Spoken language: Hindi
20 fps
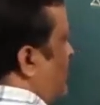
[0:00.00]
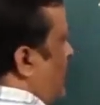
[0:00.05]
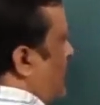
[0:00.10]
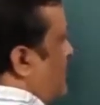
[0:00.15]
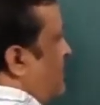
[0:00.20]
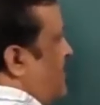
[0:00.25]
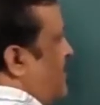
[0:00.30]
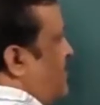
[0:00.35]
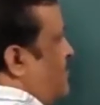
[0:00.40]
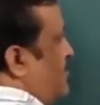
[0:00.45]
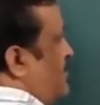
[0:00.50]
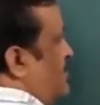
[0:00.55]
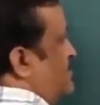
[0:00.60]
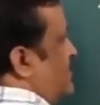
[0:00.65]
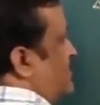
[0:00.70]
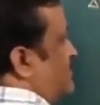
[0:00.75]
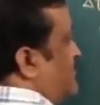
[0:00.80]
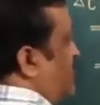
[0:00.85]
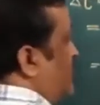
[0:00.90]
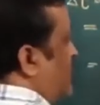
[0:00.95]
अब इनको ये
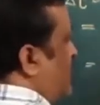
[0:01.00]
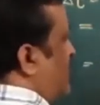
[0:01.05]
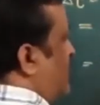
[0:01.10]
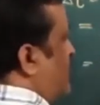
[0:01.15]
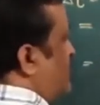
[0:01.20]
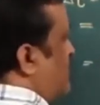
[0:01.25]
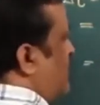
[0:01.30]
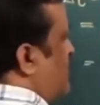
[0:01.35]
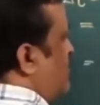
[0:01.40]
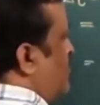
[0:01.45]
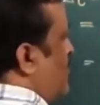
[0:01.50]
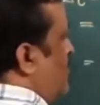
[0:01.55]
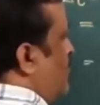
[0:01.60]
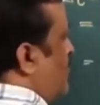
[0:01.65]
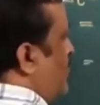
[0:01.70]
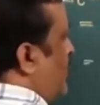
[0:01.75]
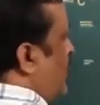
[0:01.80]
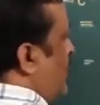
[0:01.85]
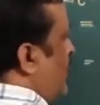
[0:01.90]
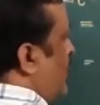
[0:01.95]
सब्सट्रेट नहीं करते इनको हम
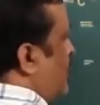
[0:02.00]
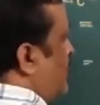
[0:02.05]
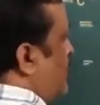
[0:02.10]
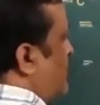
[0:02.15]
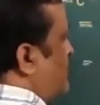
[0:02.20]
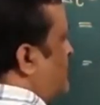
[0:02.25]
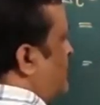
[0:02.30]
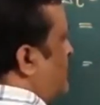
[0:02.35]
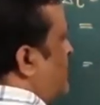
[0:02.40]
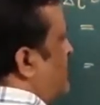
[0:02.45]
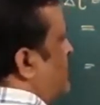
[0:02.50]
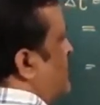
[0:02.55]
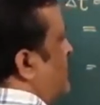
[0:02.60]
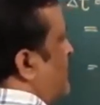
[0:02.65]
लोग ऐड करते हैं